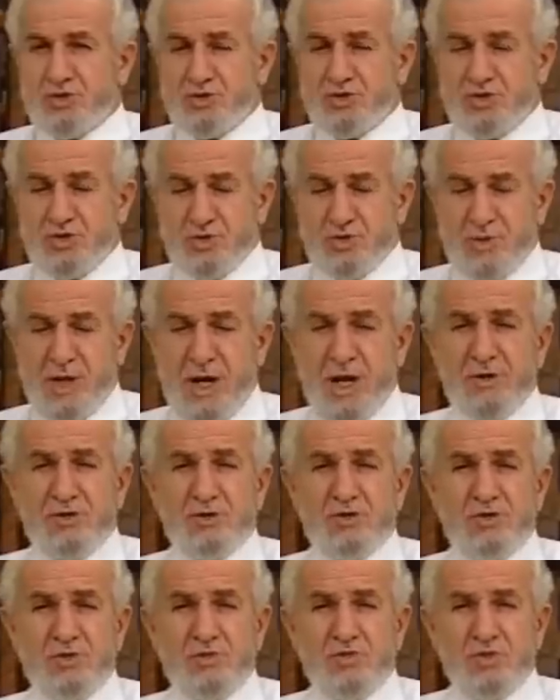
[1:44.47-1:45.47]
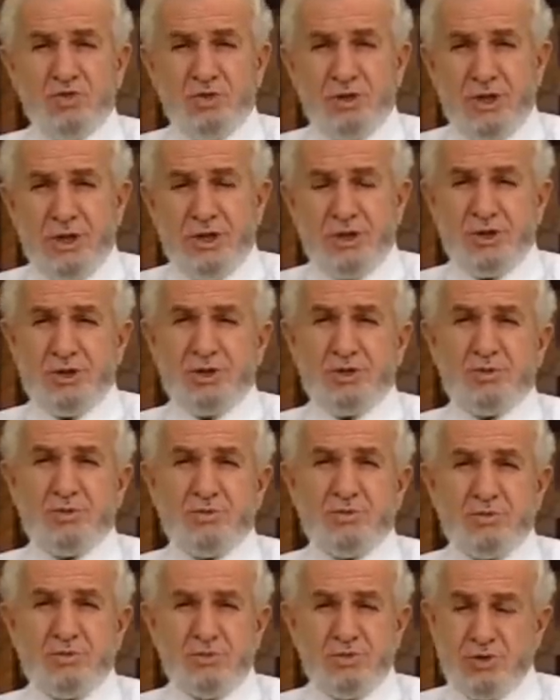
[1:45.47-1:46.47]
Cuma günü müthiş
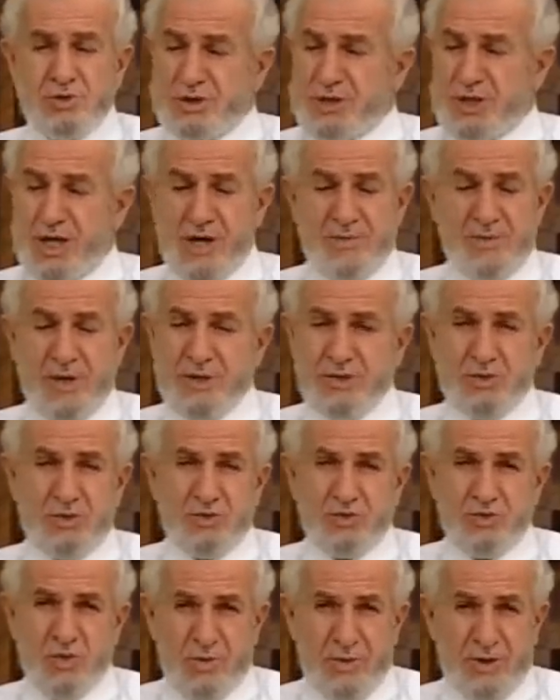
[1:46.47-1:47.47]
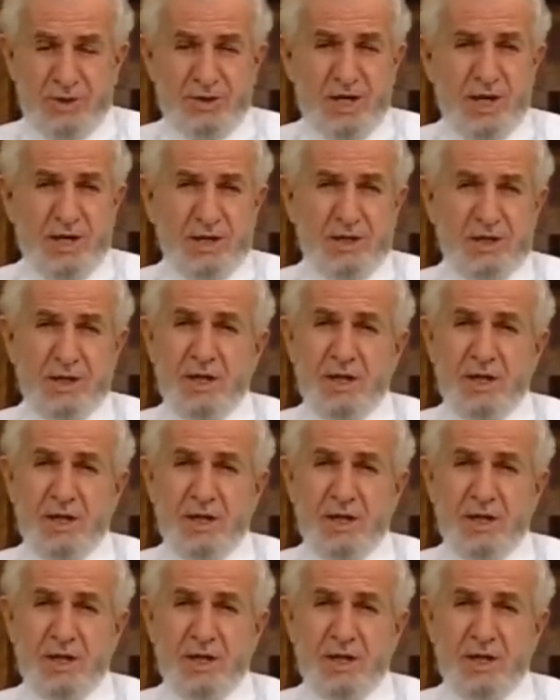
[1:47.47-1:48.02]
kıyamet kopacak.